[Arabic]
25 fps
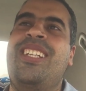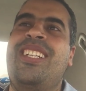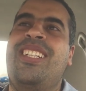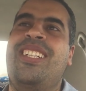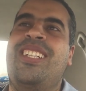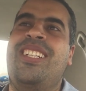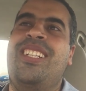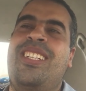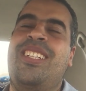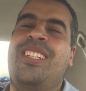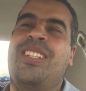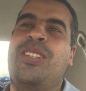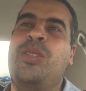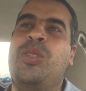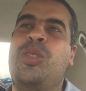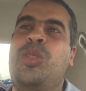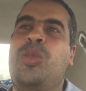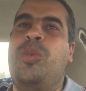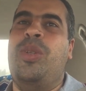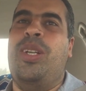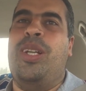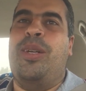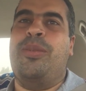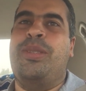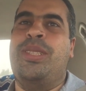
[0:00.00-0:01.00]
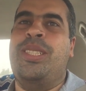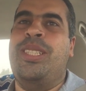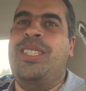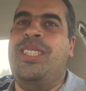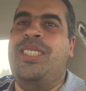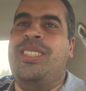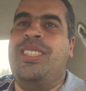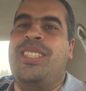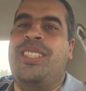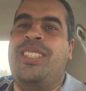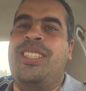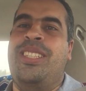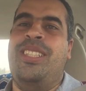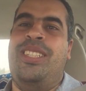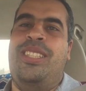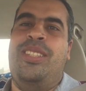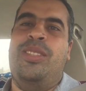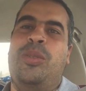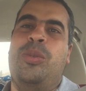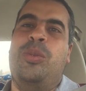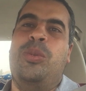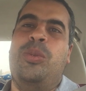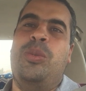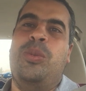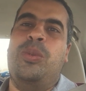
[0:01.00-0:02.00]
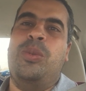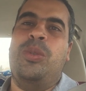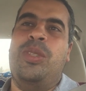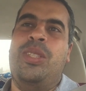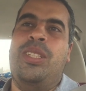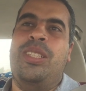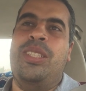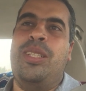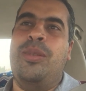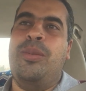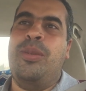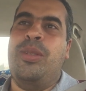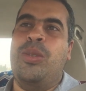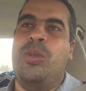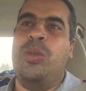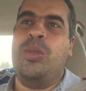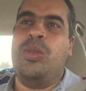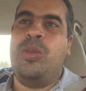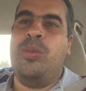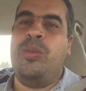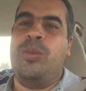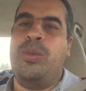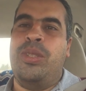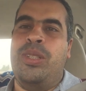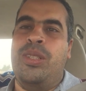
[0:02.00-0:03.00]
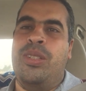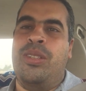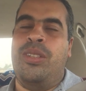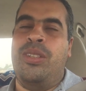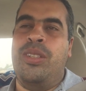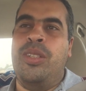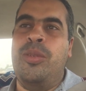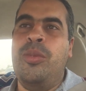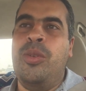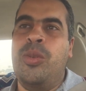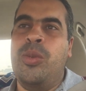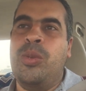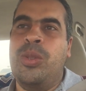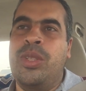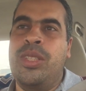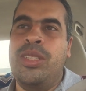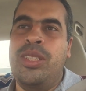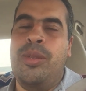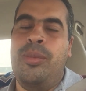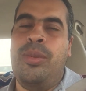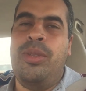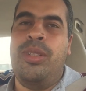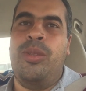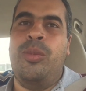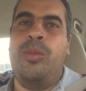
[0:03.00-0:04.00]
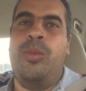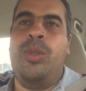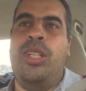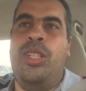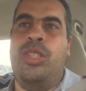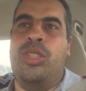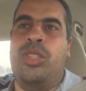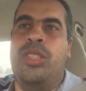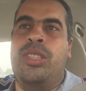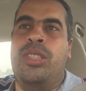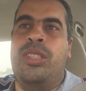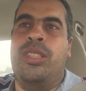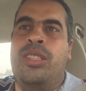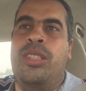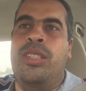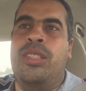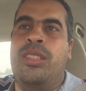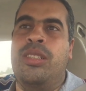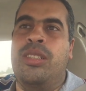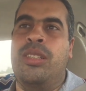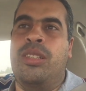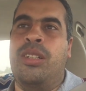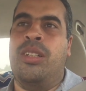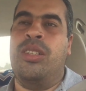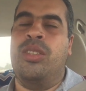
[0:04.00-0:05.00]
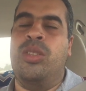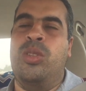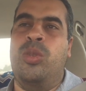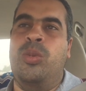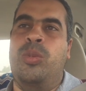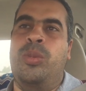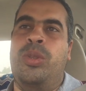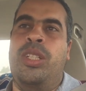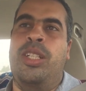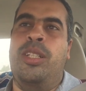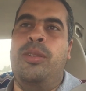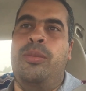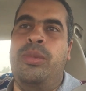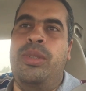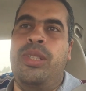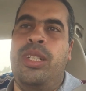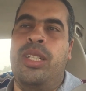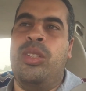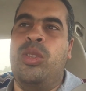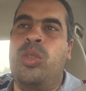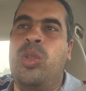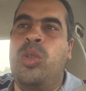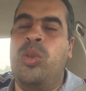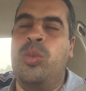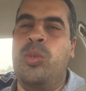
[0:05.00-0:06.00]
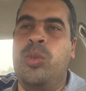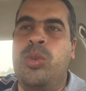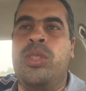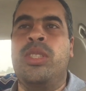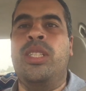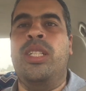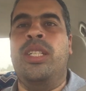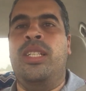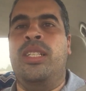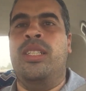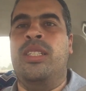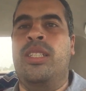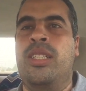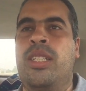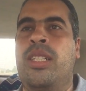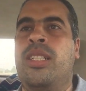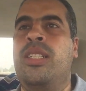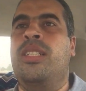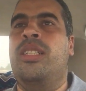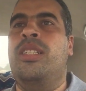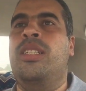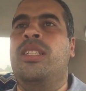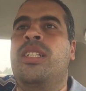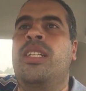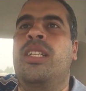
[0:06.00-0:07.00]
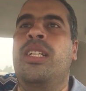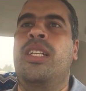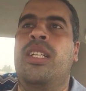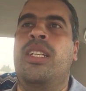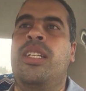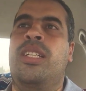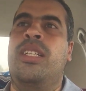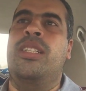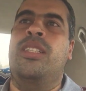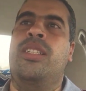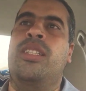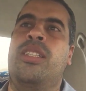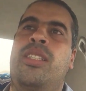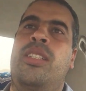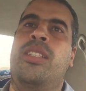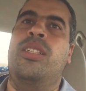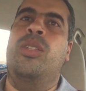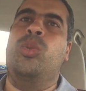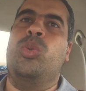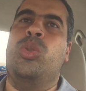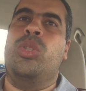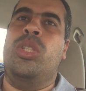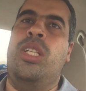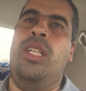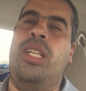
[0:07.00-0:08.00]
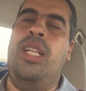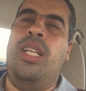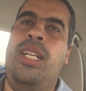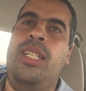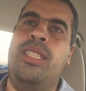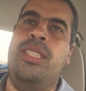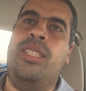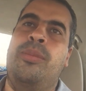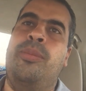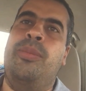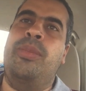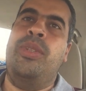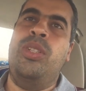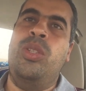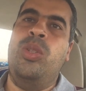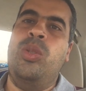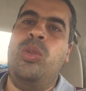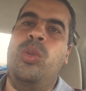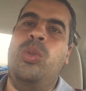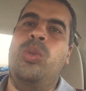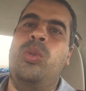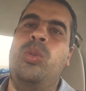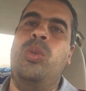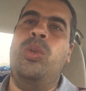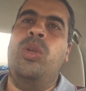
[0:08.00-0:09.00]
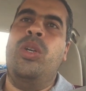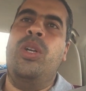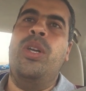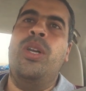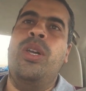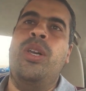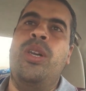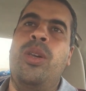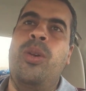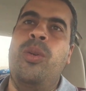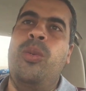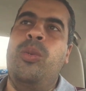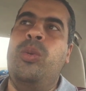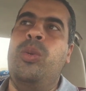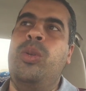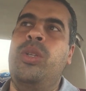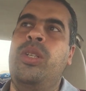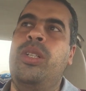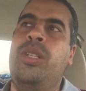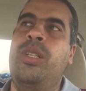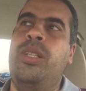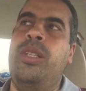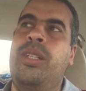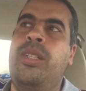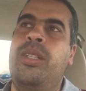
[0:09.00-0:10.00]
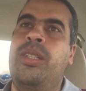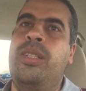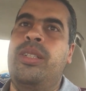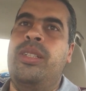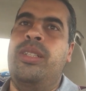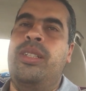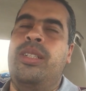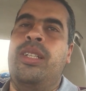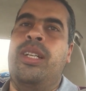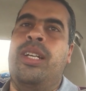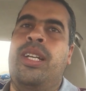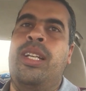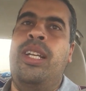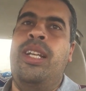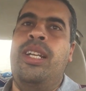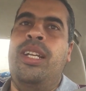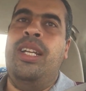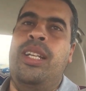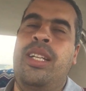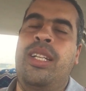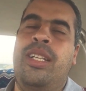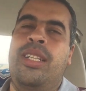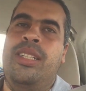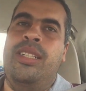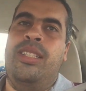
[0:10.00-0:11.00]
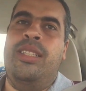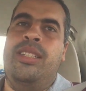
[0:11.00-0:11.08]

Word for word: الكتب العبثيه زي ديت وننتبه للكتب القيمه وننتبه لمناقشه التقدم العلمي اللي عندهم وازاي احنا نوصل لاحسن منه وخلينا